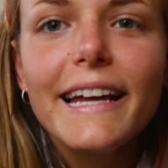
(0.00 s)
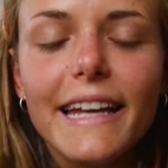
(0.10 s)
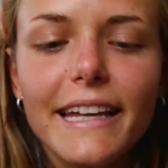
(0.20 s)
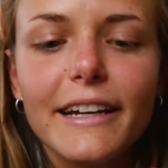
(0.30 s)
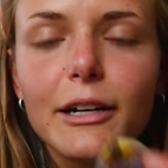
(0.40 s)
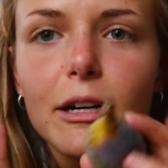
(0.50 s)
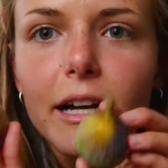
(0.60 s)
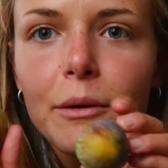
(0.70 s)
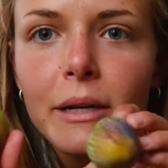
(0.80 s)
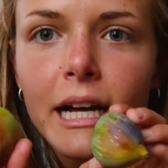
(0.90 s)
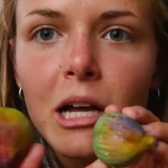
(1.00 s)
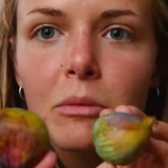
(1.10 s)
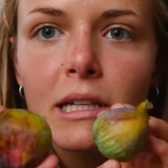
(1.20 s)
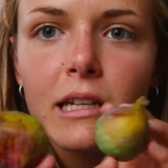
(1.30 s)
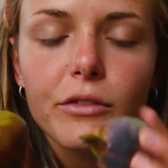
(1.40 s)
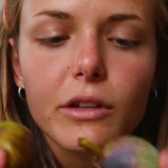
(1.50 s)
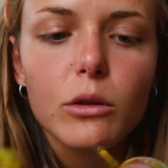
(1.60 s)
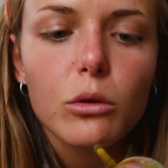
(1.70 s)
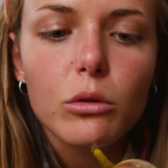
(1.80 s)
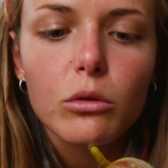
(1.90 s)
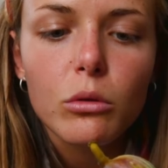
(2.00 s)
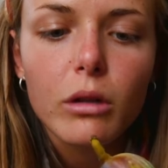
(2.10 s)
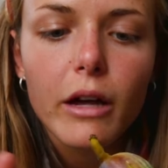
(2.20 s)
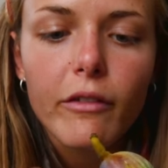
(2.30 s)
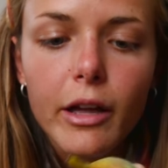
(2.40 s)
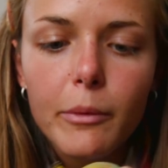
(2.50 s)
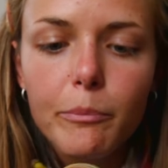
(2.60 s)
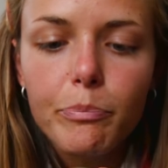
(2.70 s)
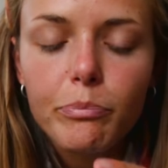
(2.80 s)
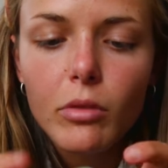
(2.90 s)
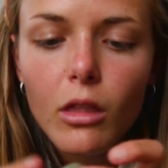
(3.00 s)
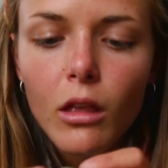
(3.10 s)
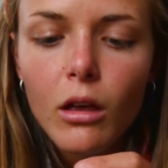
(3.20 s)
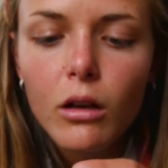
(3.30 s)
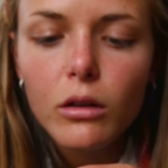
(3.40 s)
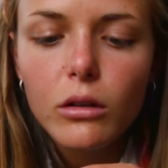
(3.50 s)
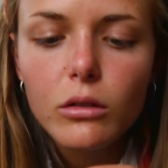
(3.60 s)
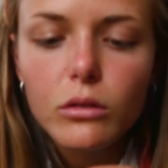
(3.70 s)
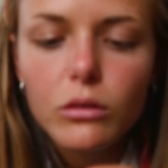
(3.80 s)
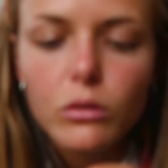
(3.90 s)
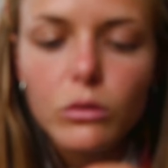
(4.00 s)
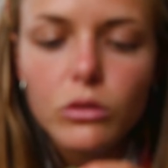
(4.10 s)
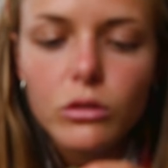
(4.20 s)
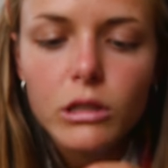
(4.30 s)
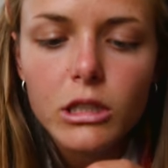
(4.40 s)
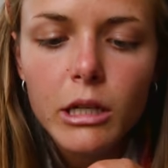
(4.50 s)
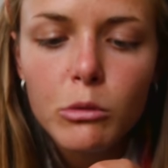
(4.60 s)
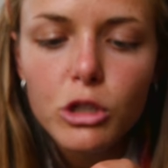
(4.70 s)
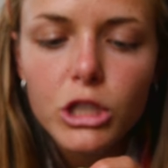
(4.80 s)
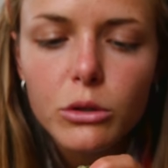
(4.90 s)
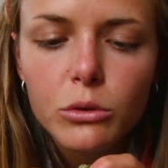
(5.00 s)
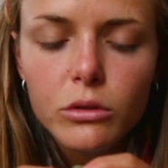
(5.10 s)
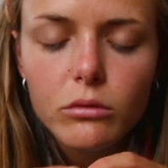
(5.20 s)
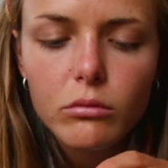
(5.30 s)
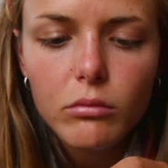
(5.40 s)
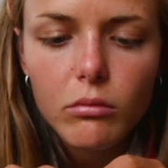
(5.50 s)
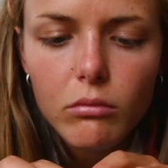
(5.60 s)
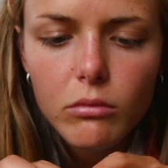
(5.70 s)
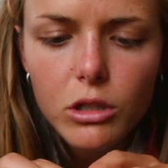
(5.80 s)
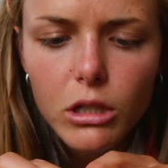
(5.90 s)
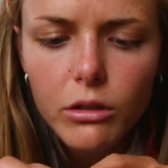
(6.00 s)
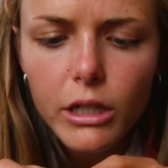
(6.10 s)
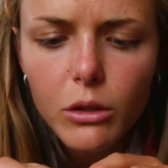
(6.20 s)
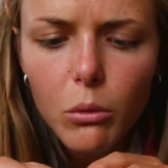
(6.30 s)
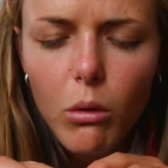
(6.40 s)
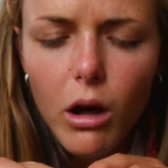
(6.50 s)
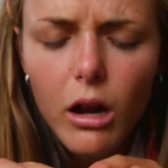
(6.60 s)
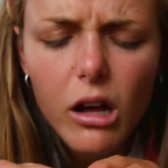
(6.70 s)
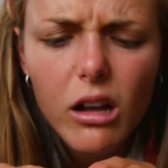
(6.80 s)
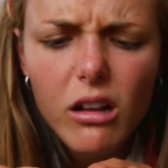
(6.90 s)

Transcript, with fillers: Et Erwan a ramené des filles de son travail. Donc, j'en ai déjà mangé une. J'en ai trois là.